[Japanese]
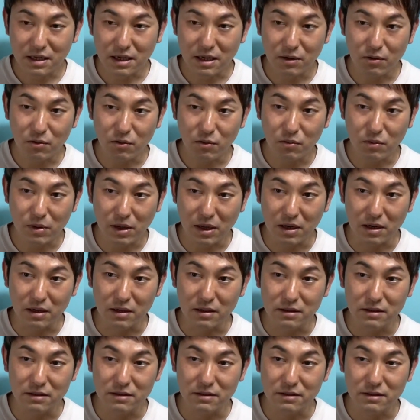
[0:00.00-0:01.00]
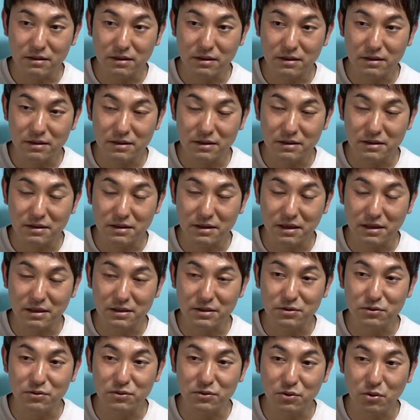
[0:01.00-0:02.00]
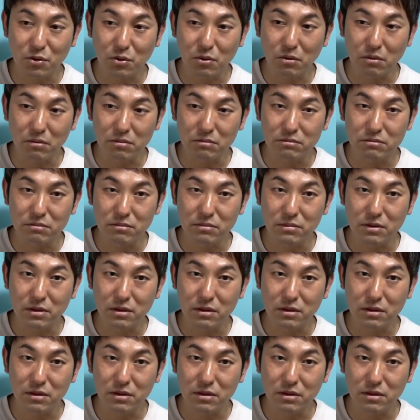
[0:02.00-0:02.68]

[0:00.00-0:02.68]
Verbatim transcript: 加帆ファンからすると